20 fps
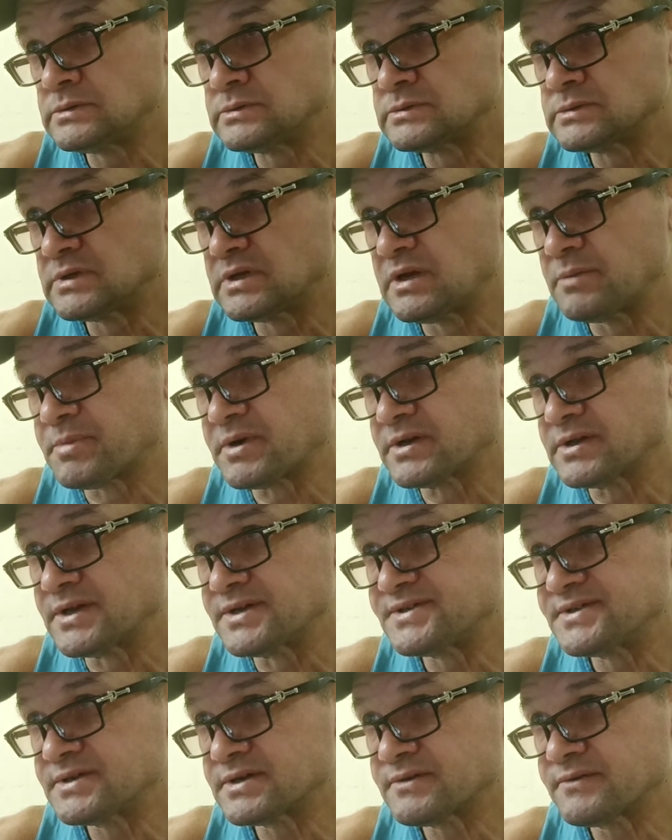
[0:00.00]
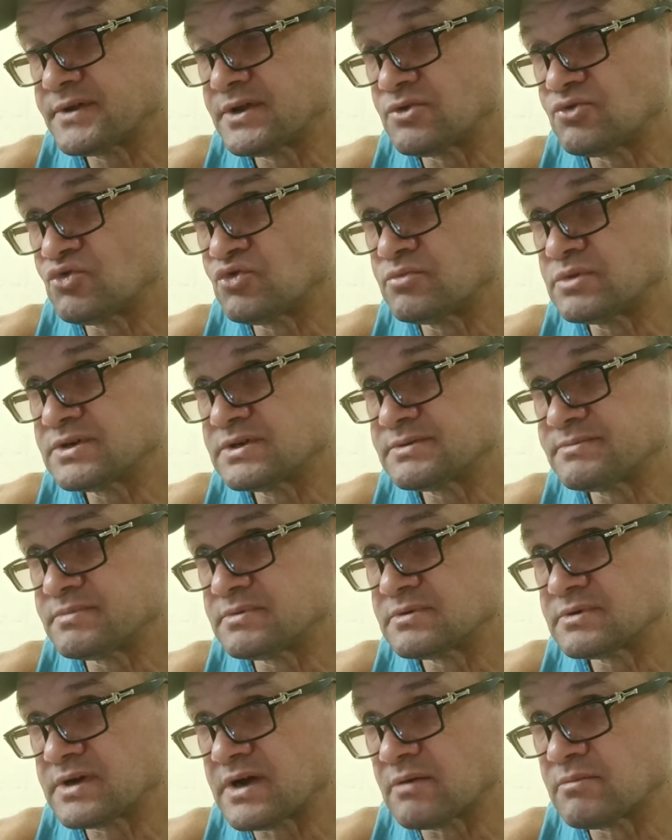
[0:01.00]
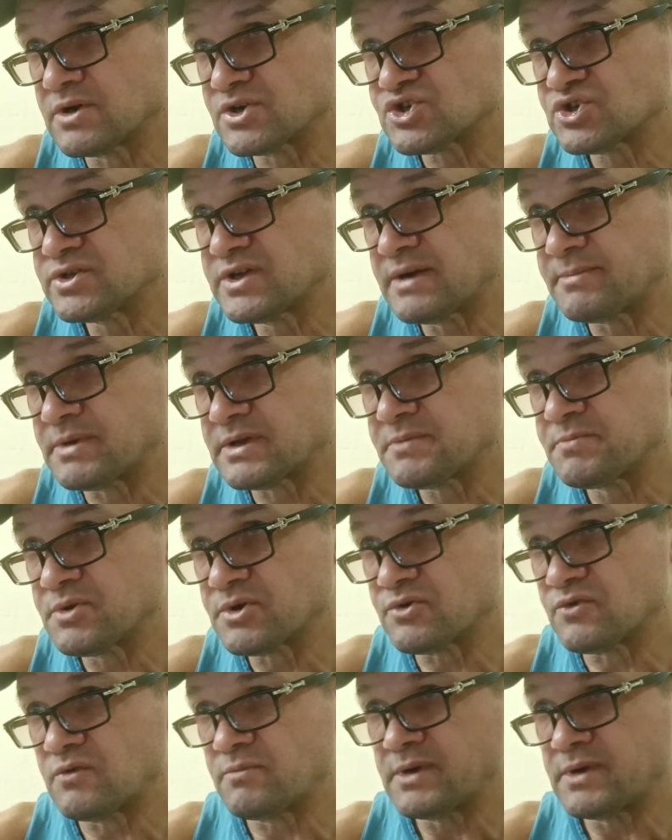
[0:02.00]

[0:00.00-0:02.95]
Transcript: для прогнозирования, но ну, мы как бы ожидаем от первого